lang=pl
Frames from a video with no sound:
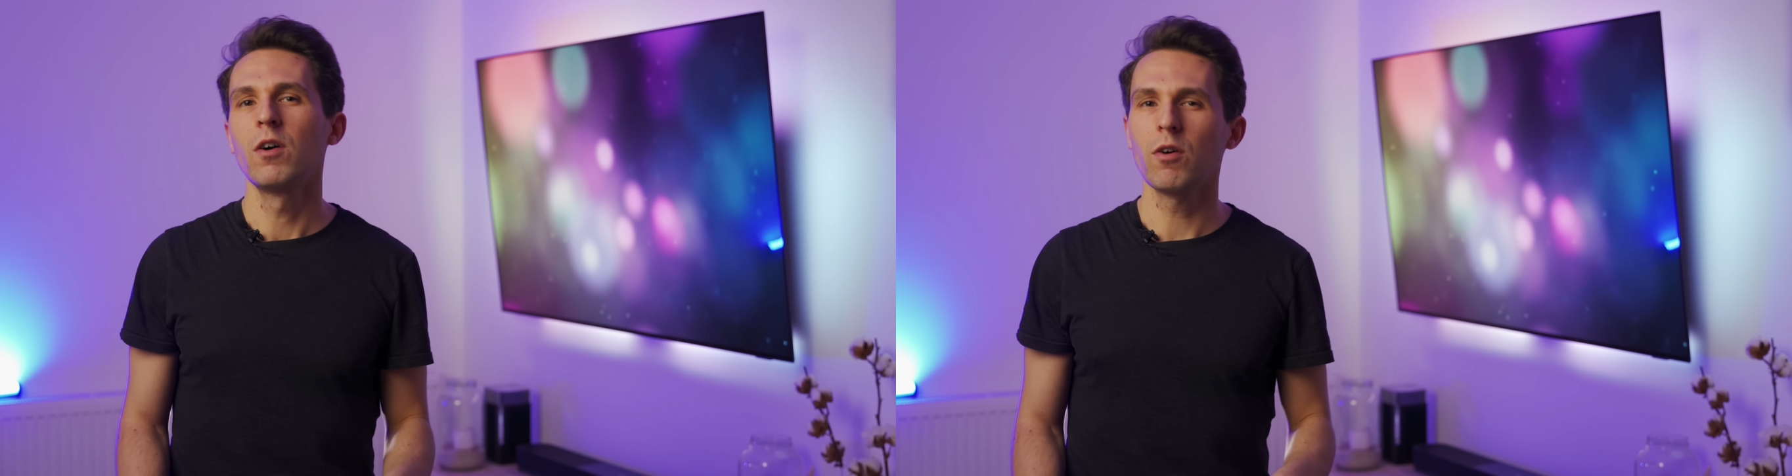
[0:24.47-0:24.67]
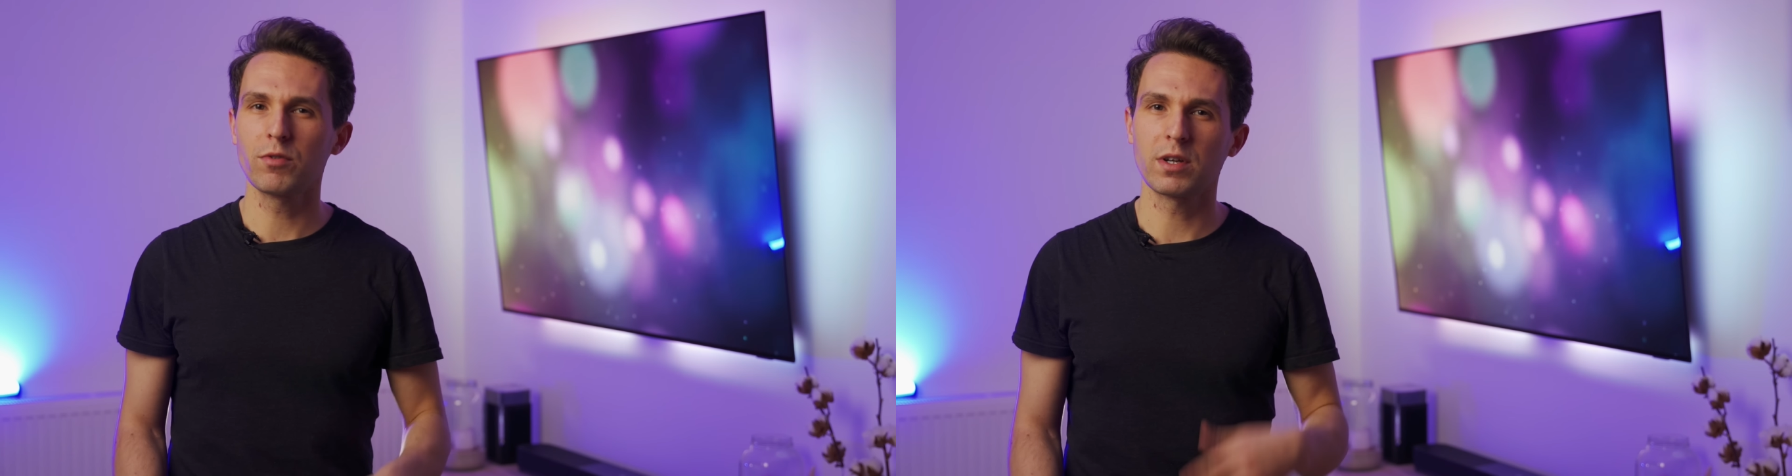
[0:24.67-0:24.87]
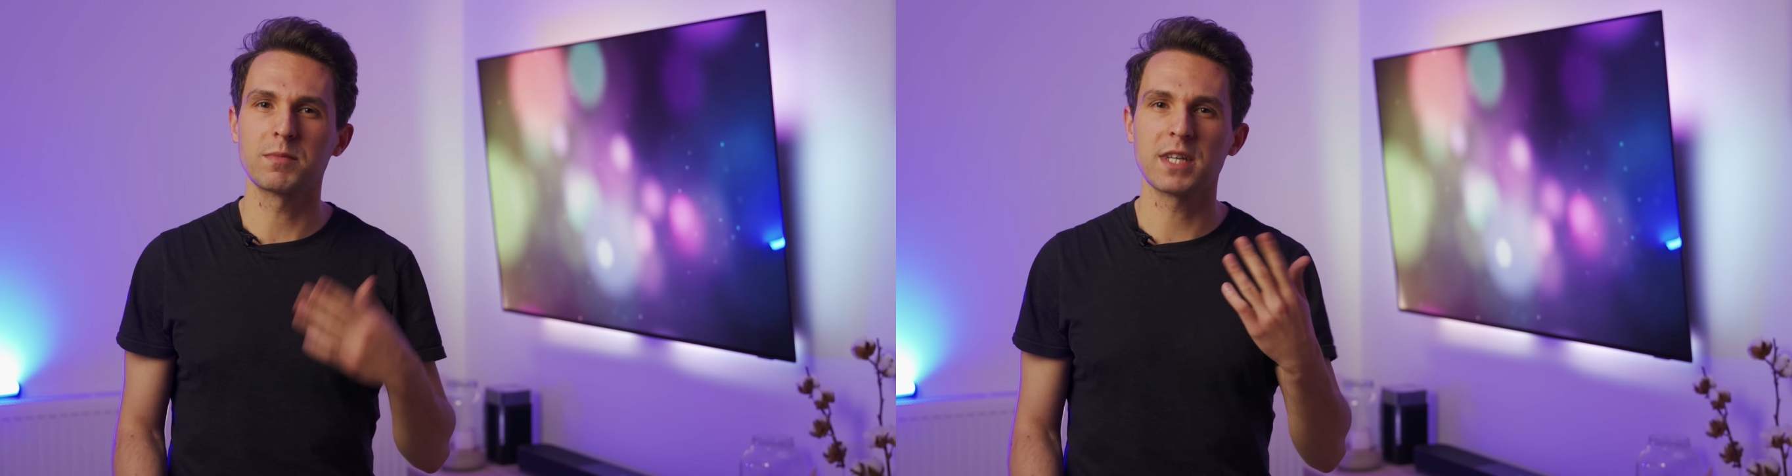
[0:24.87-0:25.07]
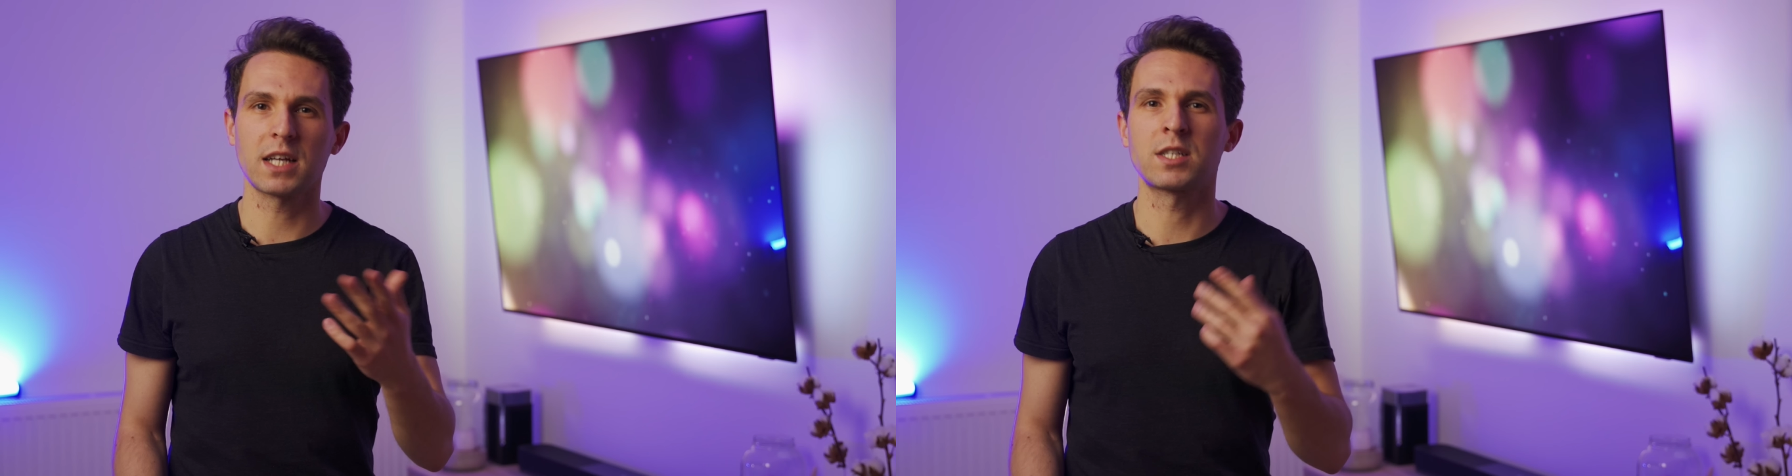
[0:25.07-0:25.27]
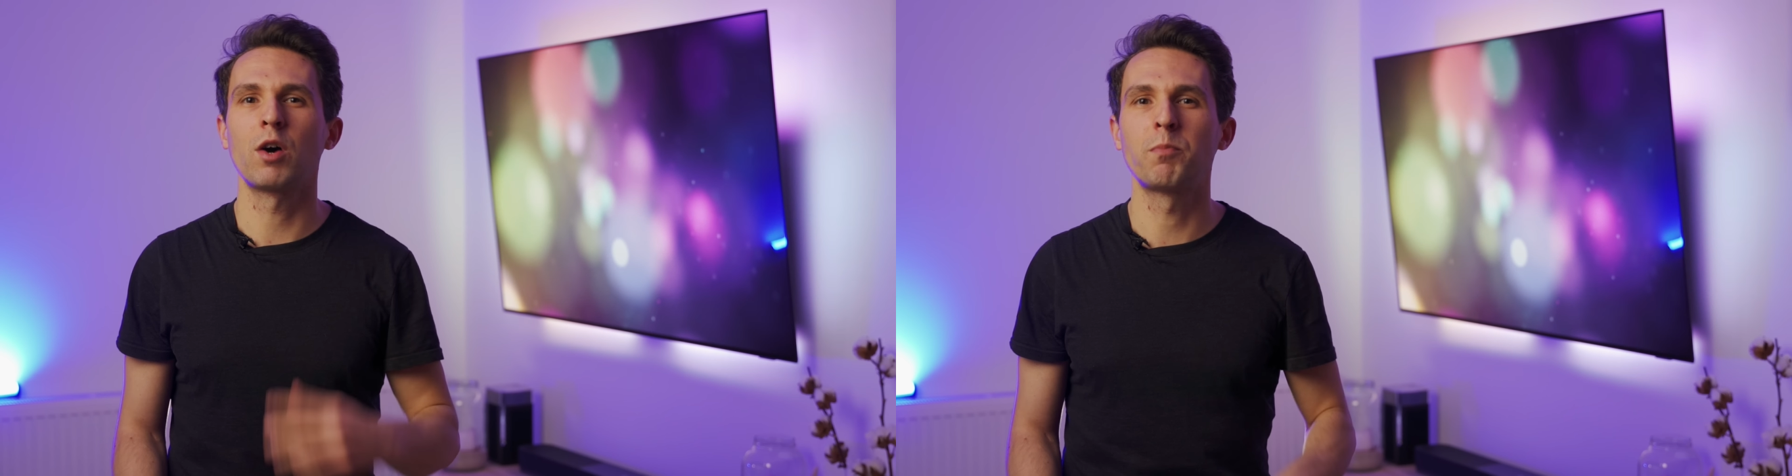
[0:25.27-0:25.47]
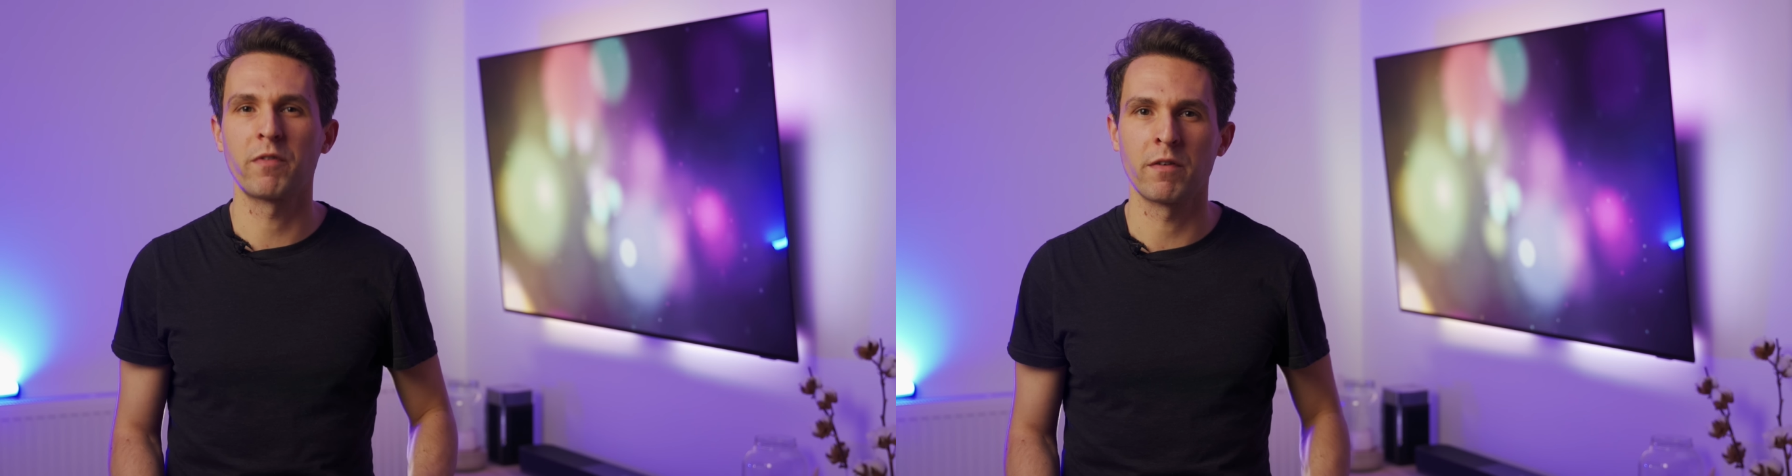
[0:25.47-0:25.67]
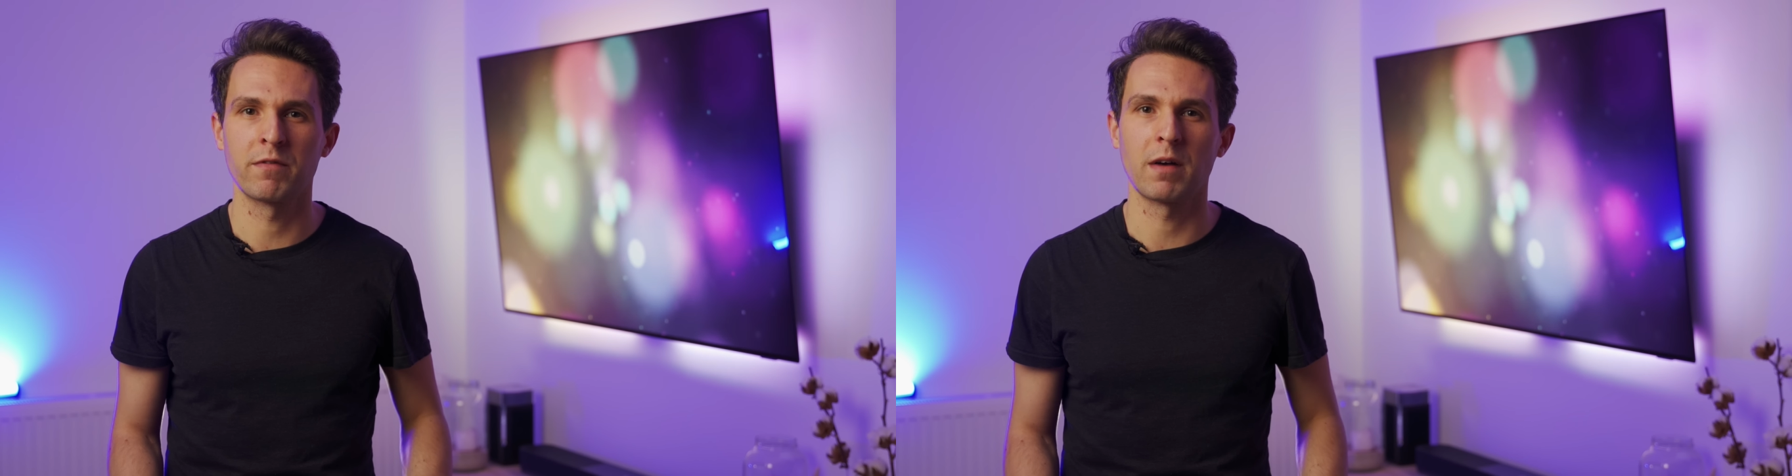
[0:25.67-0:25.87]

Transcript: o którym zaraz opowiem